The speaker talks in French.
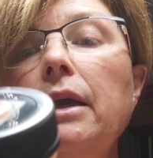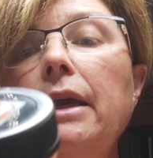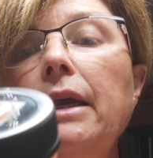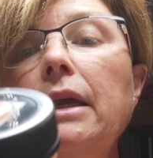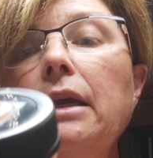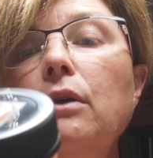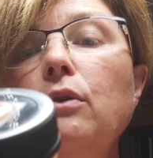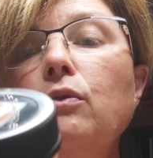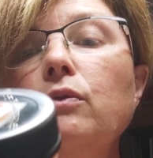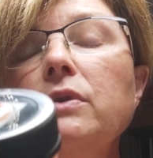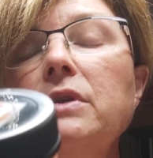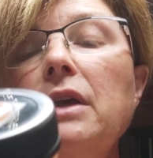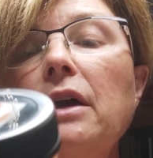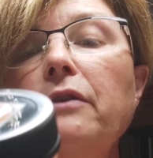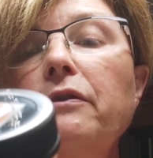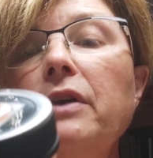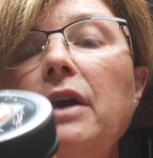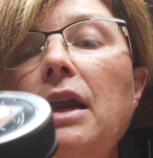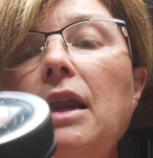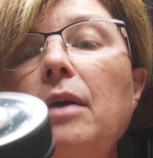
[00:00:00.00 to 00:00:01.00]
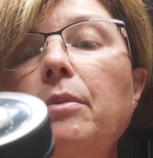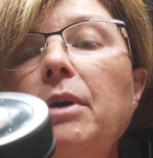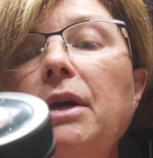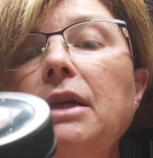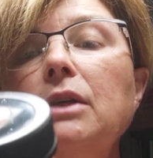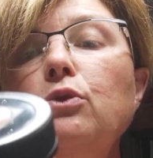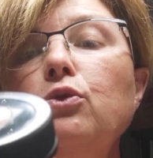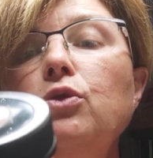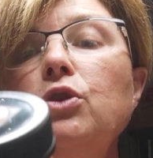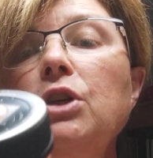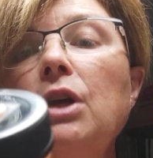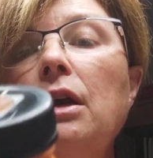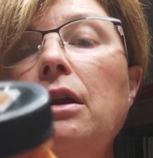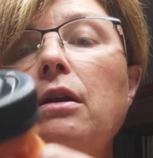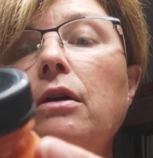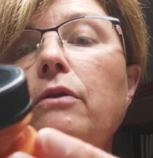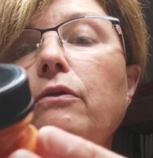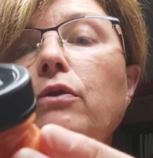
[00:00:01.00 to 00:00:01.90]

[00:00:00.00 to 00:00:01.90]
Et conserver à l'abri du gel.